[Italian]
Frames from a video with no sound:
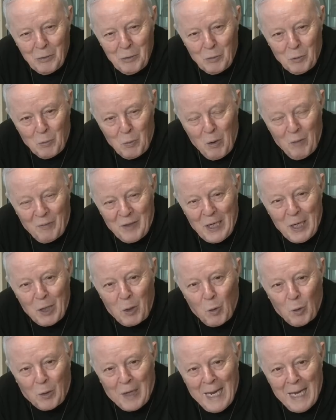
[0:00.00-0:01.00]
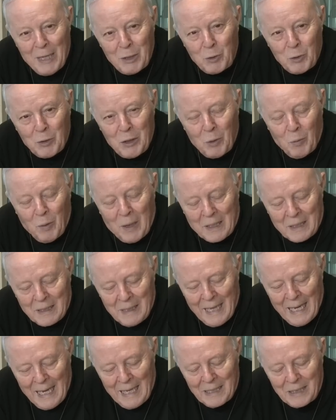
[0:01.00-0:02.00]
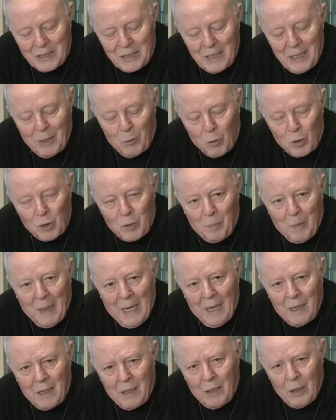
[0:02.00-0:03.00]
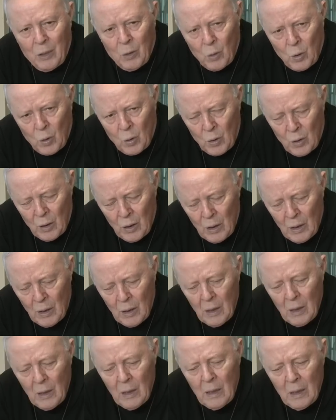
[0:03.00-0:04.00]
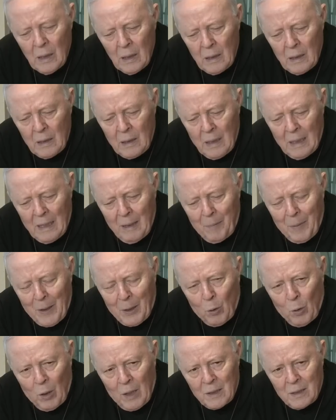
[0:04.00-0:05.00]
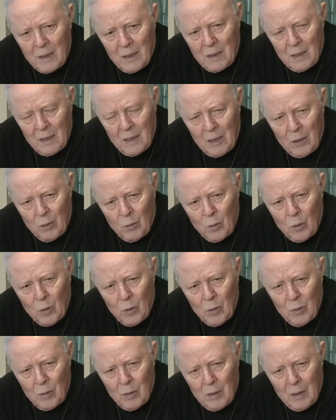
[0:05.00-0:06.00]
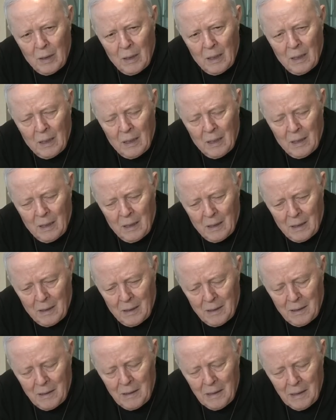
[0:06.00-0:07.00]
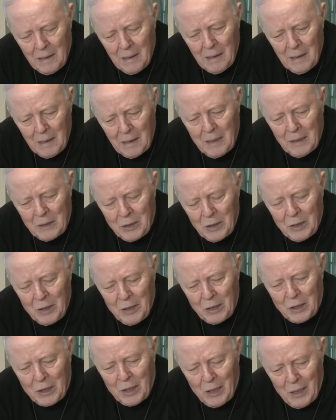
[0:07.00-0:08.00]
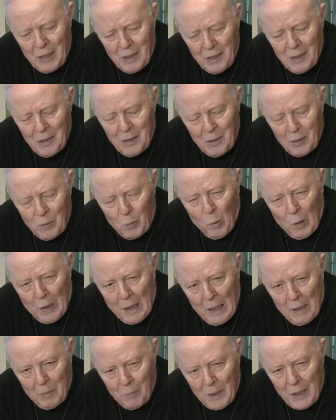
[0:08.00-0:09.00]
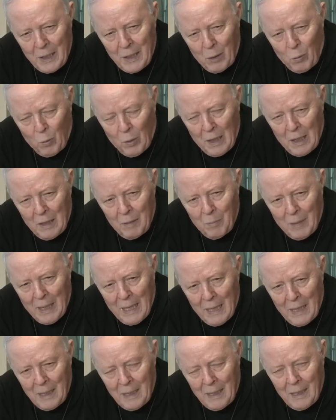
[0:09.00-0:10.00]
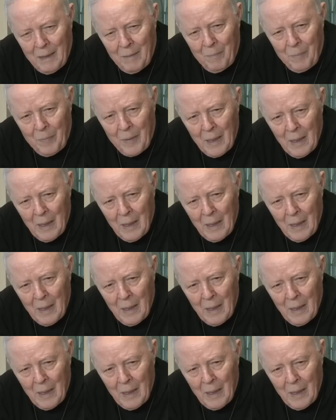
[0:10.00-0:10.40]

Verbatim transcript: dobbiamo avere il coraggio di guardarci allo specchio della parola di Dio. E che ci dice qual è il bene e qual è il male